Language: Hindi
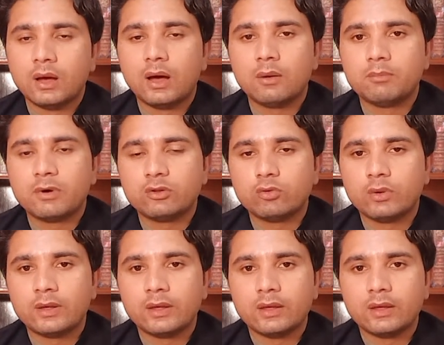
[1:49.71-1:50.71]
आप पर जो
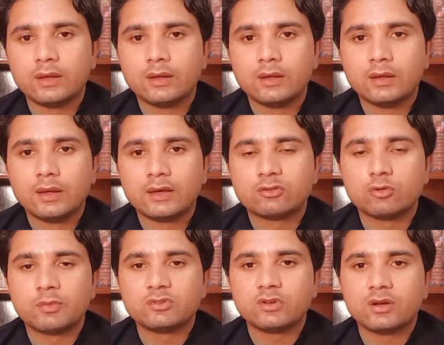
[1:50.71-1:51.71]
है
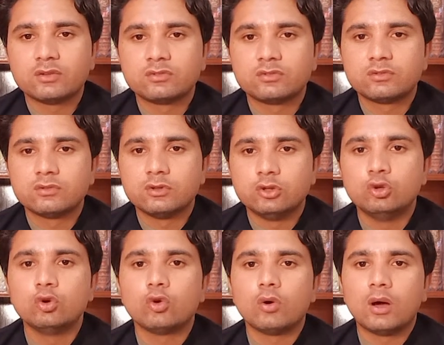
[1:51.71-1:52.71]
150
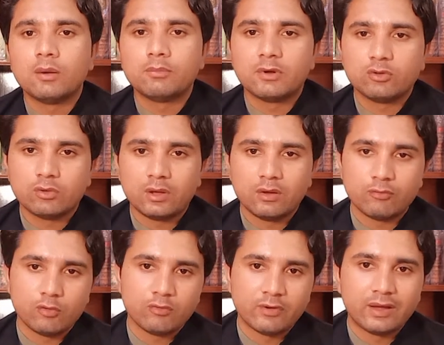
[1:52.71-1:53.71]
यूरो आप पर जो है
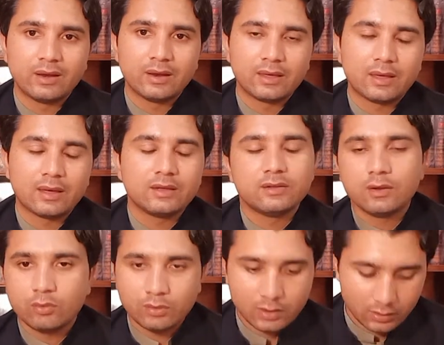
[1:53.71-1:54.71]
वो फ़ाइन लगेगा ये
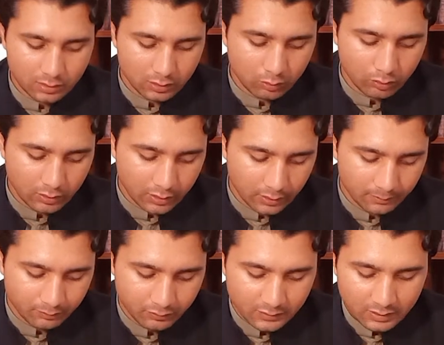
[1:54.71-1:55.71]
उनका कानून है
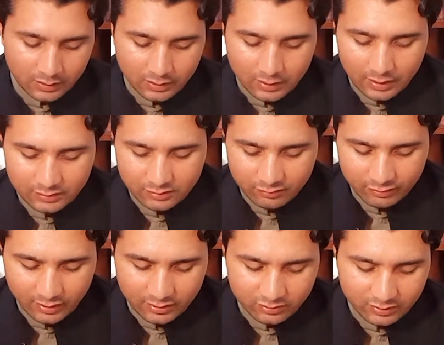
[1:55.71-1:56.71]
अच्छा
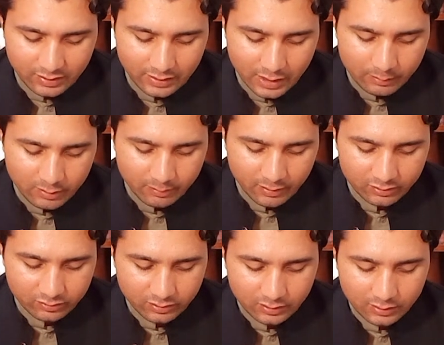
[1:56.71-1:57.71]
फ्रांस ने ला भी
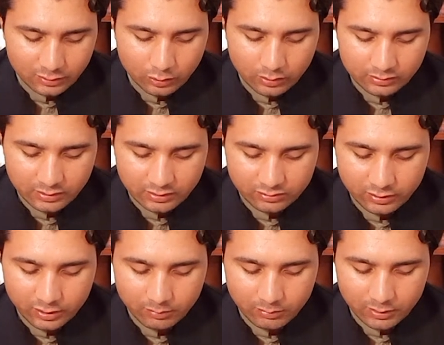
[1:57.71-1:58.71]
पास किया
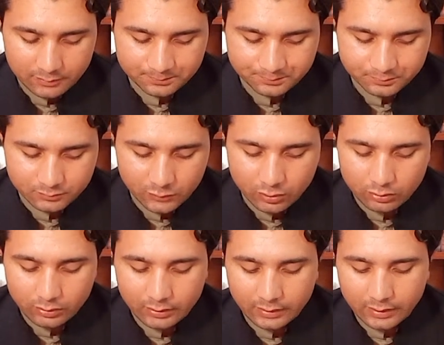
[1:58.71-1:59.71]
2004 में
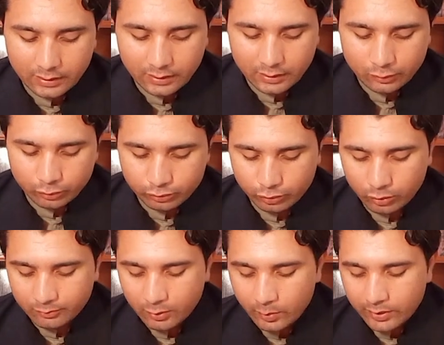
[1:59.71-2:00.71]
के टू
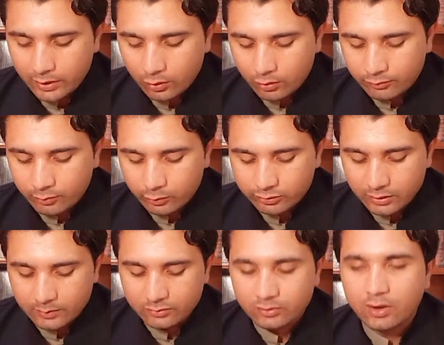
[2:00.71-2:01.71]
स्टॉप द वेयरिंग ऑफ
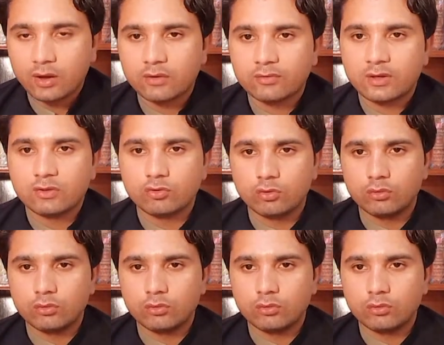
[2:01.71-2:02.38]
मुस्लिम स्कार्फ़ के जो